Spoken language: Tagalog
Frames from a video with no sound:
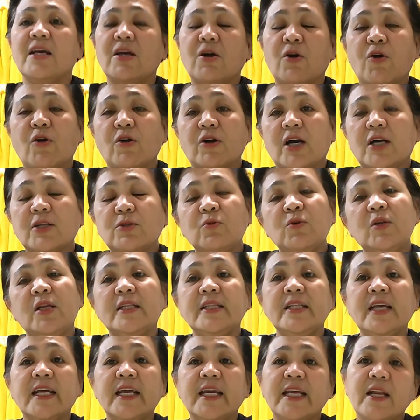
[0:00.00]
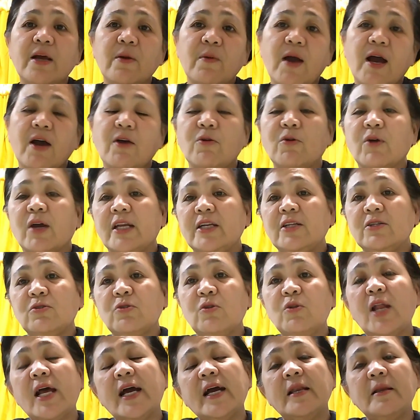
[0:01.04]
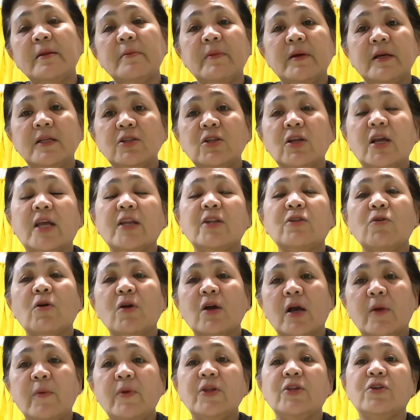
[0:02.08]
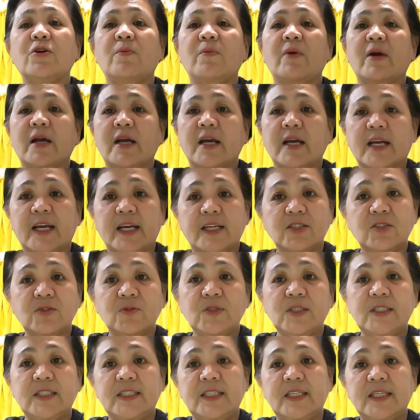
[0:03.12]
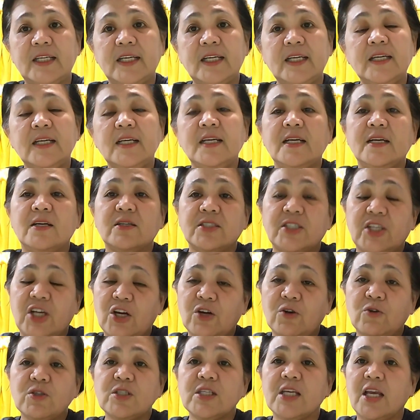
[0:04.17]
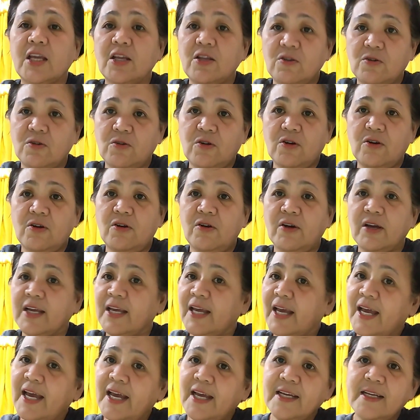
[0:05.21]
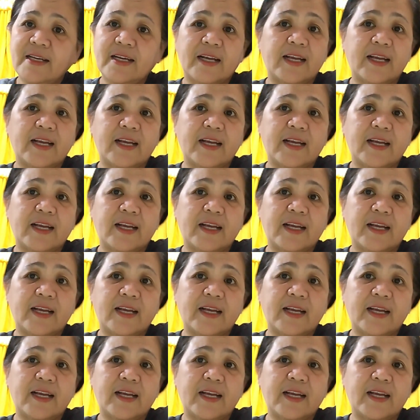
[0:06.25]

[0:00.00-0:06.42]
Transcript: O, katulad ng ginawa ko, ganito lang naman, ganito ang gawin nyo mga kachusi. Share ko sa inyo, okay?